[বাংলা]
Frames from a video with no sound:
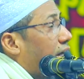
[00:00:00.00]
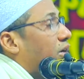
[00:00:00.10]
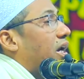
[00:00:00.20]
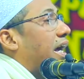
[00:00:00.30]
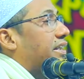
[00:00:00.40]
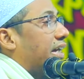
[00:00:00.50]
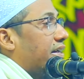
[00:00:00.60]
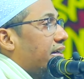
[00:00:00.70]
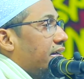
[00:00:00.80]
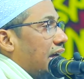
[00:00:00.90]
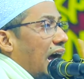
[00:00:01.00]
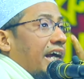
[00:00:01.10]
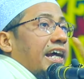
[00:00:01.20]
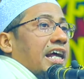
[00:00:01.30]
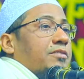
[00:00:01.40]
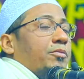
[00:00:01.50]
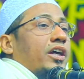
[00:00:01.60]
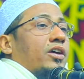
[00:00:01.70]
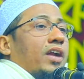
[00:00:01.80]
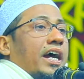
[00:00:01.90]
মনে করায় দেয় আখেরাত
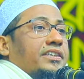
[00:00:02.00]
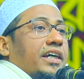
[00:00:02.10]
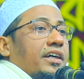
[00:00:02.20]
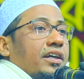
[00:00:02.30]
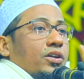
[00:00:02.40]
মনে করায় দেয়